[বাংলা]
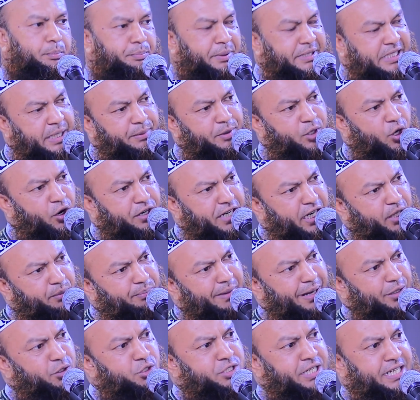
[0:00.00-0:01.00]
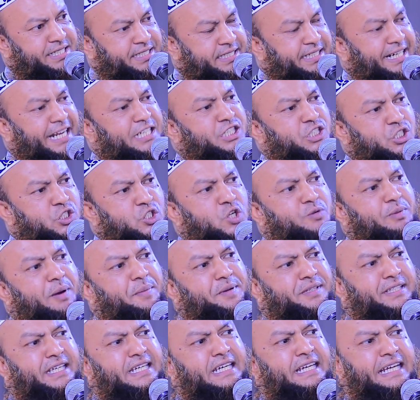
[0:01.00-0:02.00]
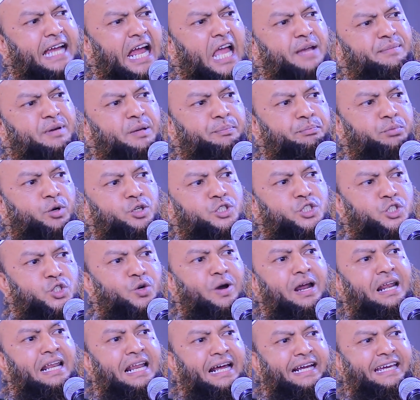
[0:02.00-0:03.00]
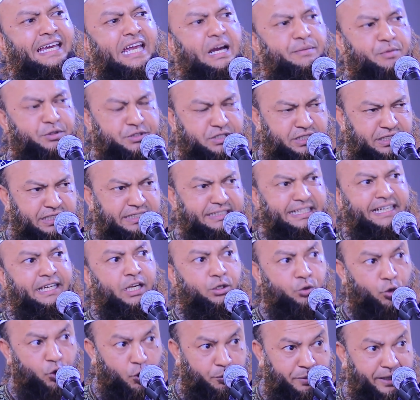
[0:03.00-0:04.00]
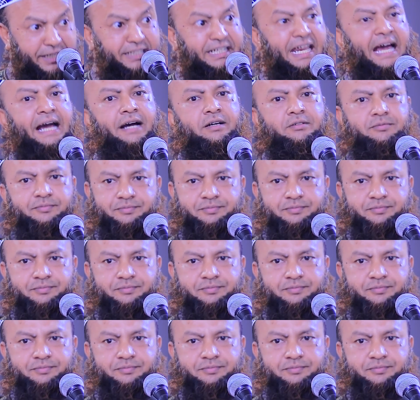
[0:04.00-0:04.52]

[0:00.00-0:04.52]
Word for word: পৃথিবীর অনেক মানুষ আছে রাষ্ট্রীয়ভাবে দিন কায়েমের প্রশ্ন আল্লাহ কেয়ামতের দিন তাকে করবেই না